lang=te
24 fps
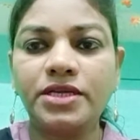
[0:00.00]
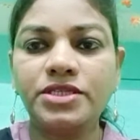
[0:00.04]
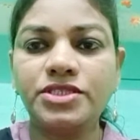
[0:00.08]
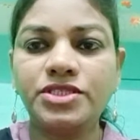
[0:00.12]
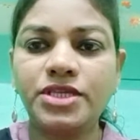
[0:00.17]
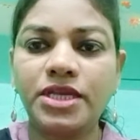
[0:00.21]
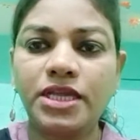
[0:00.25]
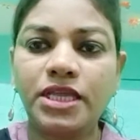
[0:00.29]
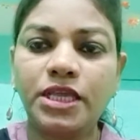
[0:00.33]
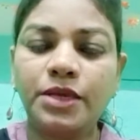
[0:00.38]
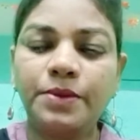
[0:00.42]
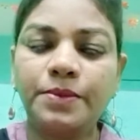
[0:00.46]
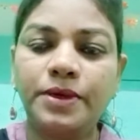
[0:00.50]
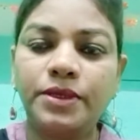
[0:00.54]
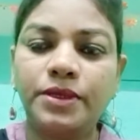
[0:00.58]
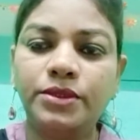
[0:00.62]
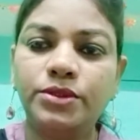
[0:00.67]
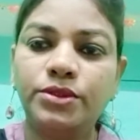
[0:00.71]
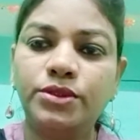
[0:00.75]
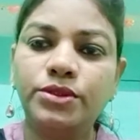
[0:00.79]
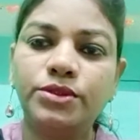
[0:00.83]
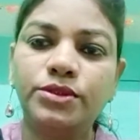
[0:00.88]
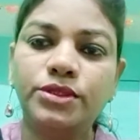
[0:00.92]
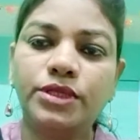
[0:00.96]
చేయి ఈ
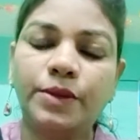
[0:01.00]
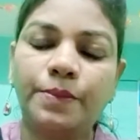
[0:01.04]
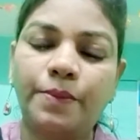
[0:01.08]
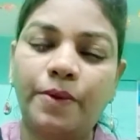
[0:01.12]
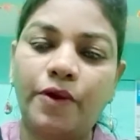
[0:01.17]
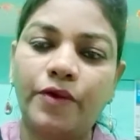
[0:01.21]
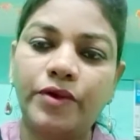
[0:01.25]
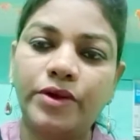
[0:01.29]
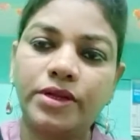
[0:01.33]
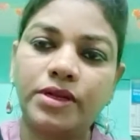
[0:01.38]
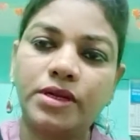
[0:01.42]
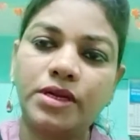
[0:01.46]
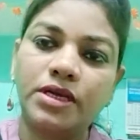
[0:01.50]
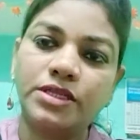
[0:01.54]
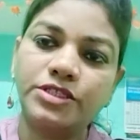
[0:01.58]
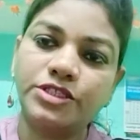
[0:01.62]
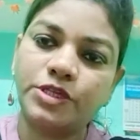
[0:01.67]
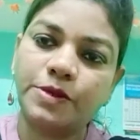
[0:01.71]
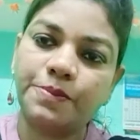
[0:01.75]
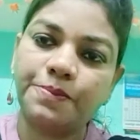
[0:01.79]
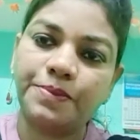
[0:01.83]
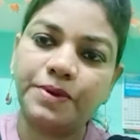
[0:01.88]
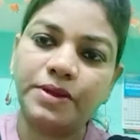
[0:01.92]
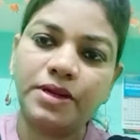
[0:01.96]
మందు ఈ పౌడర్ అని
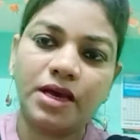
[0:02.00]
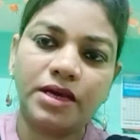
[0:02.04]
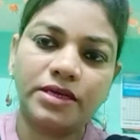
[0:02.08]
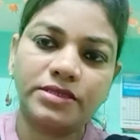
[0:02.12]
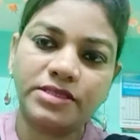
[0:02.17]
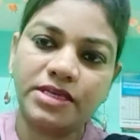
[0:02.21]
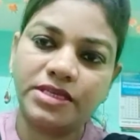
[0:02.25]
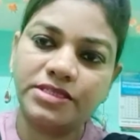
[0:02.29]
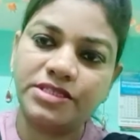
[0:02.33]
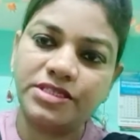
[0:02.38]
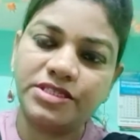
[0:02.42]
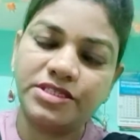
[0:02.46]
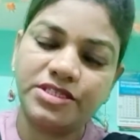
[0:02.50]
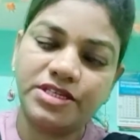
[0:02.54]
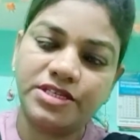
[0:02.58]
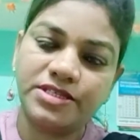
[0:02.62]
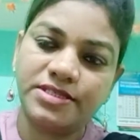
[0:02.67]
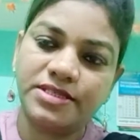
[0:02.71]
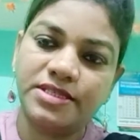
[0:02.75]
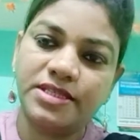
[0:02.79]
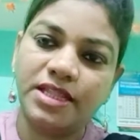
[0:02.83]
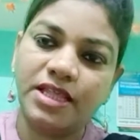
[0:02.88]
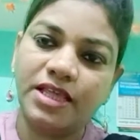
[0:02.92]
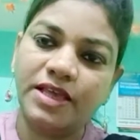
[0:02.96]
చెప్పి నాకు సజెస్ట్
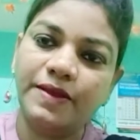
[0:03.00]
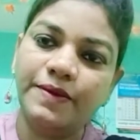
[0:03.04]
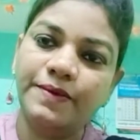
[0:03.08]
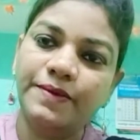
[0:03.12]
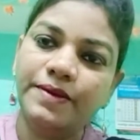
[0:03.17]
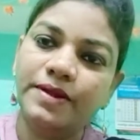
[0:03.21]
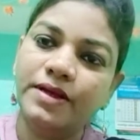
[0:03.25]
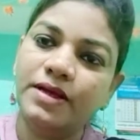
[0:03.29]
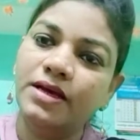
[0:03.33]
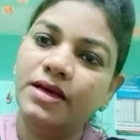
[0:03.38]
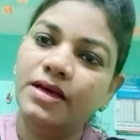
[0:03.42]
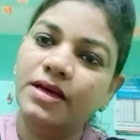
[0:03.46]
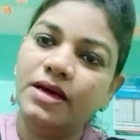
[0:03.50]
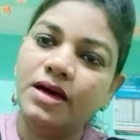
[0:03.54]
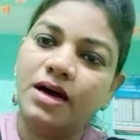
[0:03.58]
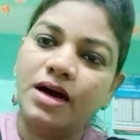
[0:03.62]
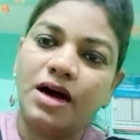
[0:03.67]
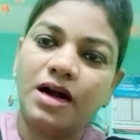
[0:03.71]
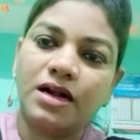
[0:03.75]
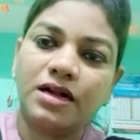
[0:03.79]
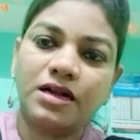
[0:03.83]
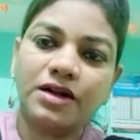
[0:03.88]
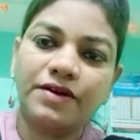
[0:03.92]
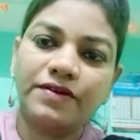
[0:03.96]
చేసింది
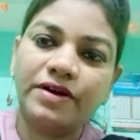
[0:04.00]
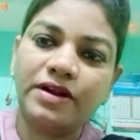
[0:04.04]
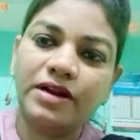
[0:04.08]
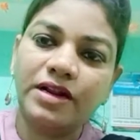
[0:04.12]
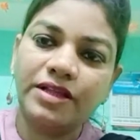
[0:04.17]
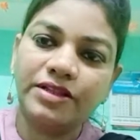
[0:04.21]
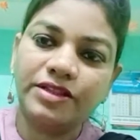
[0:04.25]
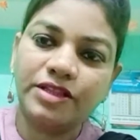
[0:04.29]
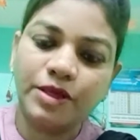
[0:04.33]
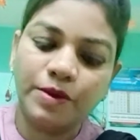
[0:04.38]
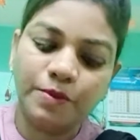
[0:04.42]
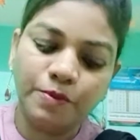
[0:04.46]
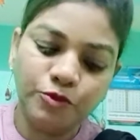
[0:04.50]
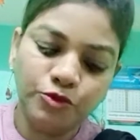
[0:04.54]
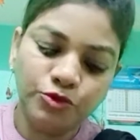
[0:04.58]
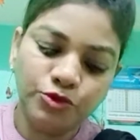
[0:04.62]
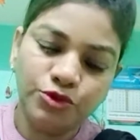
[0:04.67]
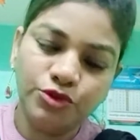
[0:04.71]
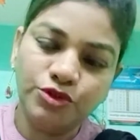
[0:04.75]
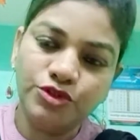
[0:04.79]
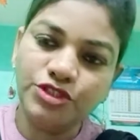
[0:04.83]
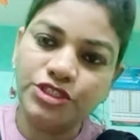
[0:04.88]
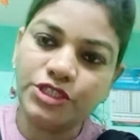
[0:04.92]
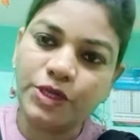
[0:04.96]
అక్క వాళ్ళైతే ముందు
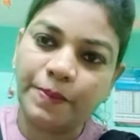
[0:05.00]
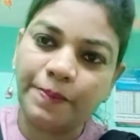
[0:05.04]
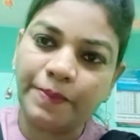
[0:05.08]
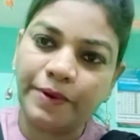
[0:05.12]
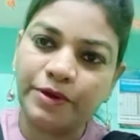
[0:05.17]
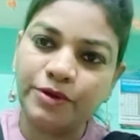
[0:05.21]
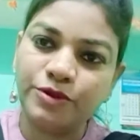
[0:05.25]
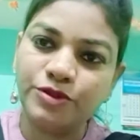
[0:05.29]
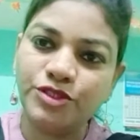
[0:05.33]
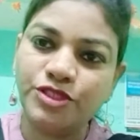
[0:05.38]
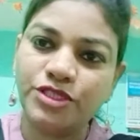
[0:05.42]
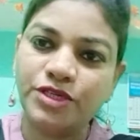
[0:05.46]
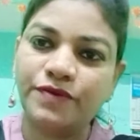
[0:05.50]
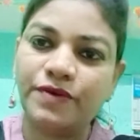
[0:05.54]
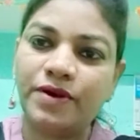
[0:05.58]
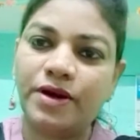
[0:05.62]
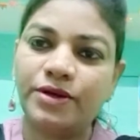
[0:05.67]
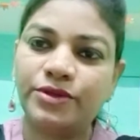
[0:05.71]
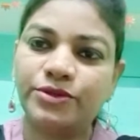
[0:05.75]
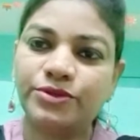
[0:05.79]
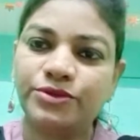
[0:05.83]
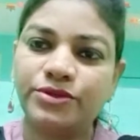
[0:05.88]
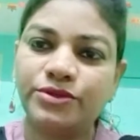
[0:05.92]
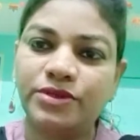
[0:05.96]
నుంచి ఎప్పటి నుంచో
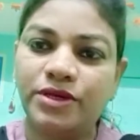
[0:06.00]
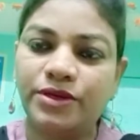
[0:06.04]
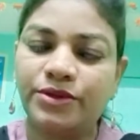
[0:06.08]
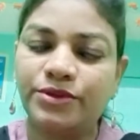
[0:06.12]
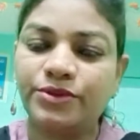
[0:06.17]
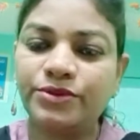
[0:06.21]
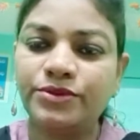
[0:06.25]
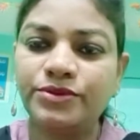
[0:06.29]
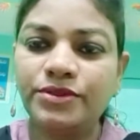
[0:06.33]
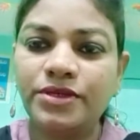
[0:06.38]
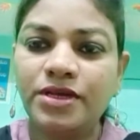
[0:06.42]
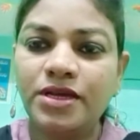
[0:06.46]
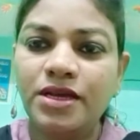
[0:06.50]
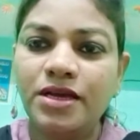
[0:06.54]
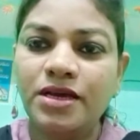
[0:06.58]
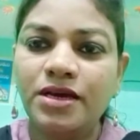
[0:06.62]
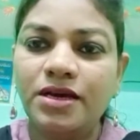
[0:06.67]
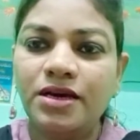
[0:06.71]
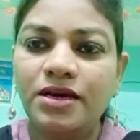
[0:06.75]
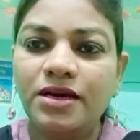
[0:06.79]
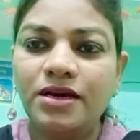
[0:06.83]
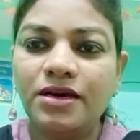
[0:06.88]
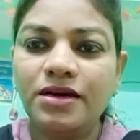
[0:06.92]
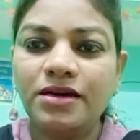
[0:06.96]
వాడుతున్నారు
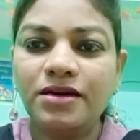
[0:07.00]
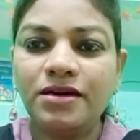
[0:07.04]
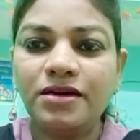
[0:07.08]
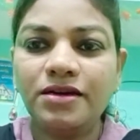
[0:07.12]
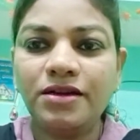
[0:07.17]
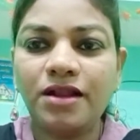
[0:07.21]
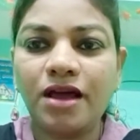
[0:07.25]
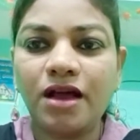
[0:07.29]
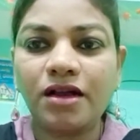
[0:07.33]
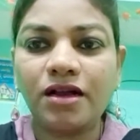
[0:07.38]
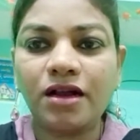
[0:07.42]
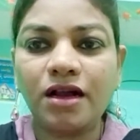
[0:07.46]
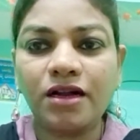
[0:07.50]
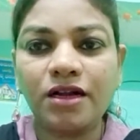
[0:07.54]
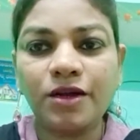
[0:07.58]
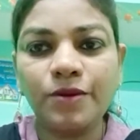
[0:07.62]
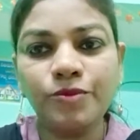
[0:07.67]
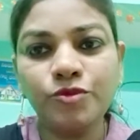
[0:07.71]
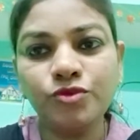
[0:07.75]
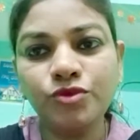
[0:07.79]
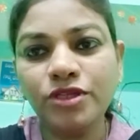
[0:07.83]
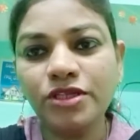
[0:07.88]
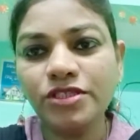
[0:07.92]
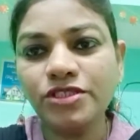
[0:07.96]
నాకు అక్క
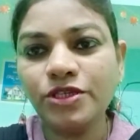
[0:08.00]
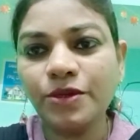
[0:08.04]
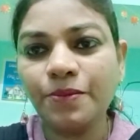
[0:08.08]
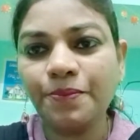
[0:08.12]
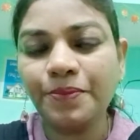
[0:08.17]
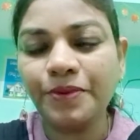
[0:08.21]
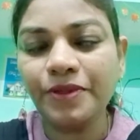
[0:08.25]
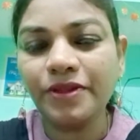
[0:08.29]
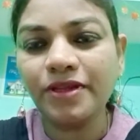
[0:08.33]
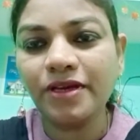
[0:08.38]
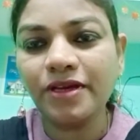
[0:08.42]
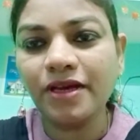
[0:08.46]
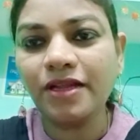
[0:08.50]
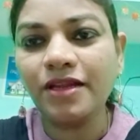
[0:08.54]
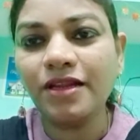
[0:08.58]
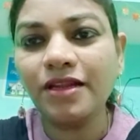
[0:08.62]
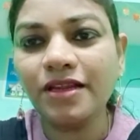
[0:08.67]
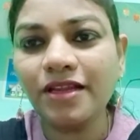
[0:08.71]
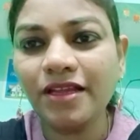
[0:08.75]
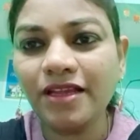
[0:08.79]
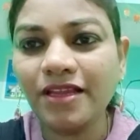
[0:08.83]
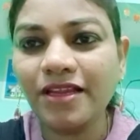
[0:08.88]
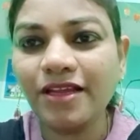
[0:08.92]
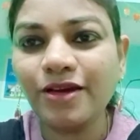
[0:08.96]
ముందే చెప్పింది కానీ
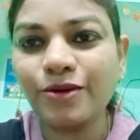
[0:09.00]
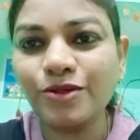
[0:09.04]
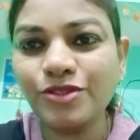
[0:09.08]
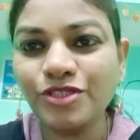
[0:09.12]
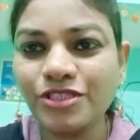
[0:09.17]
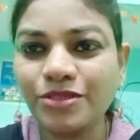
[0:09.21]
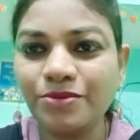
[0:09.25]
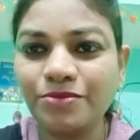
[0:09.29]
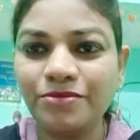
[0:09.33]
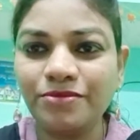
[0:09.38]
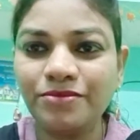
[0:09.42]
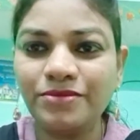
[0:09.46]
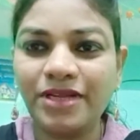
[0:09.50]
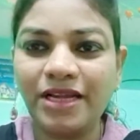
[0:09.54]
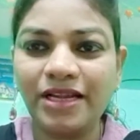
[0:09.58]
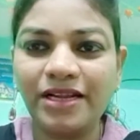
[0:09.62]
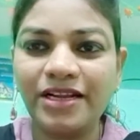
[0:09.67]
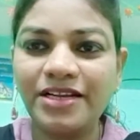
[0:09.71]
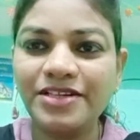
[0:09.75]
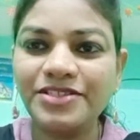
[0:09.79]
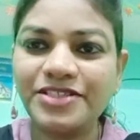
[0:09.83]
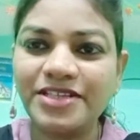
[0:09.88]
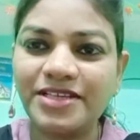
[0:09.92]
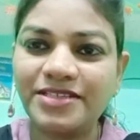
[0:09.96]
నేనే కొంచెం
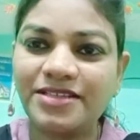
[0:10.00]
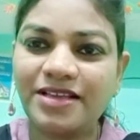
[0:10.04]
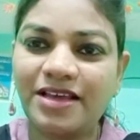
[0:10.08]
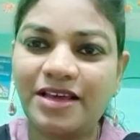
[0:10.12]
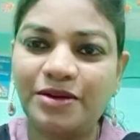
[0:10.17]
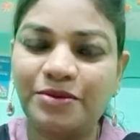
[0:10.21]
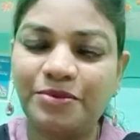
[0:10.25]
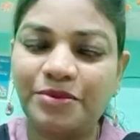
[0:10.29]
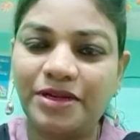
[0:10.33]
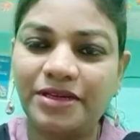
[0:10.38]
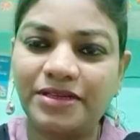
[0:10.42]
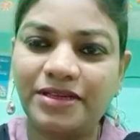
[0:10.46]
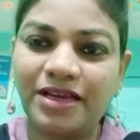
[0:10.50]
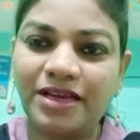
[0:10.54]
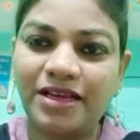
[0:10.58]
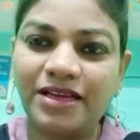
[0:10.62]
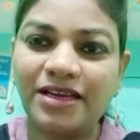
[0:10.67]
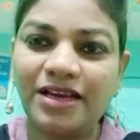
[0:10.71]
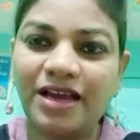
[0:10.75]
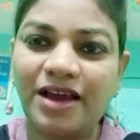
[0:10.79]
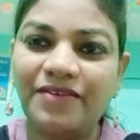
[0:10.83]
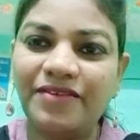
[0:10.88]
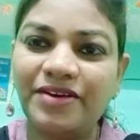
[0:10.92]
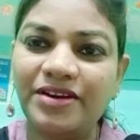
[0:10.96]
నెగ్లెక్ట్ చేశాను అనమాట
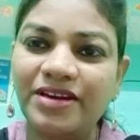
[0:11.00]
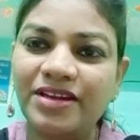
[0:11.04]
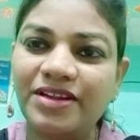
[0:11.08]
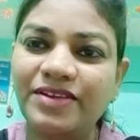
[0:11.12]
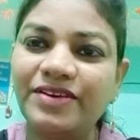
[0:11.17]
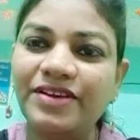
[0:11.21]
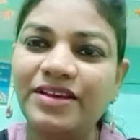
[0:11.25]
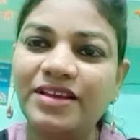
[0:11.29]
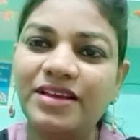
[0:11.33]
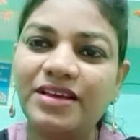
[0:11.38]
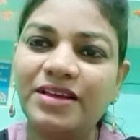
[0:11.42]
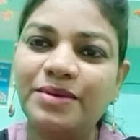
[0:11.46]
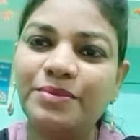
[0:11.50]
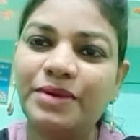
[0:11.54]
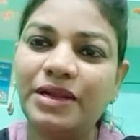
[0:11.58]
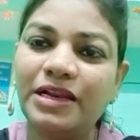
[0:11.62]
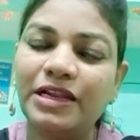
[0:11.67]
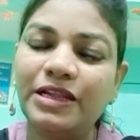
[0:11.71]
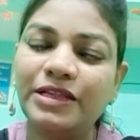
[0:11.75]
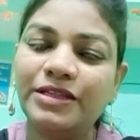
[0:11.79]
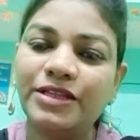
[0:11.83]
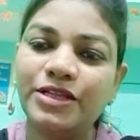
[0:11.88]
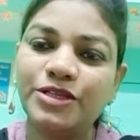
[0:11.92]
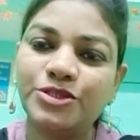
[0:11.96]
ఇంకా అవన్నీ
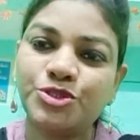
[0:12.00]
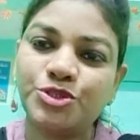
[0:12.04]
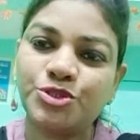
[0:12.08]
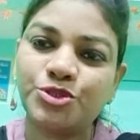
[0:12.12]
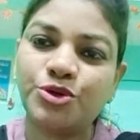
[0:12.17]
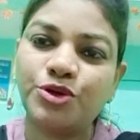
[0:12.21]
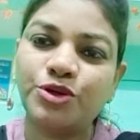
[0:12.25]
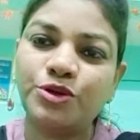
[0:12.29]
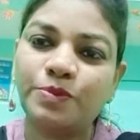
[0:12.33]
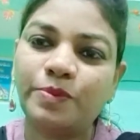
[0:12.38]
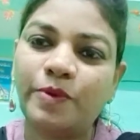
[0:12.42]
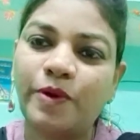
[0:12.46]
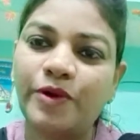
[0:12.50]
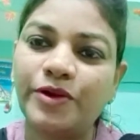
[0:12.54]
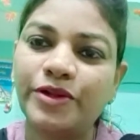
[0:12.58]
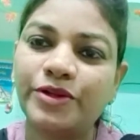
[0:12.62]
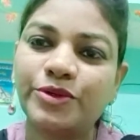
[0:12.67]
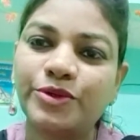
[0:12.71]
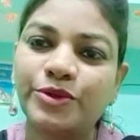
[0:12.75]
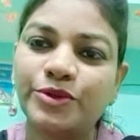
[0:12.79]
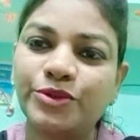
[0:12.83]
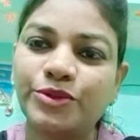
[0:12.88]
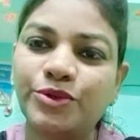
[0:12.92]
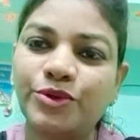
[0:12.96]
మళ్ళీ తెచ్చుకొని పౌడర్
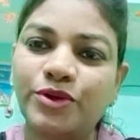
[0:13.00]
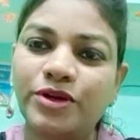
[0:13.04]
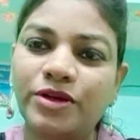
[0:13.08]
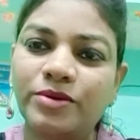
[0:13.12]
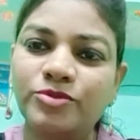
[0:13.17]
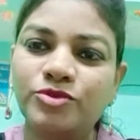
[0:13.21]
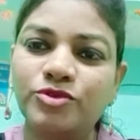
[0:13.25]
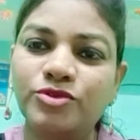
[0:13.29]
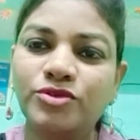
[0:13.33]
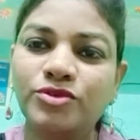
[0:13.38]
కొట్టుకోవడము